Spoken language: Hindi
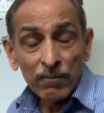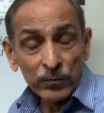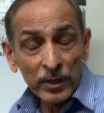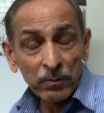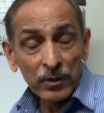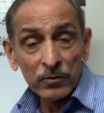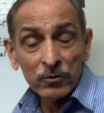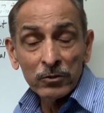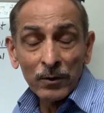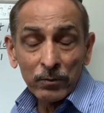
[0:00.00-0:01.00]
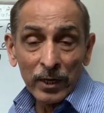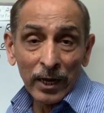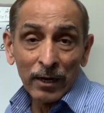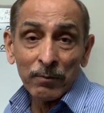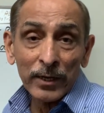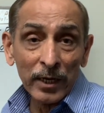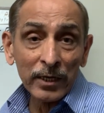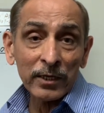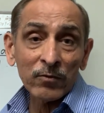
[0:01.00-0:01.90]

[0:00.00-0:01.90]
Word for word: जब जबकि एल्बर्टा की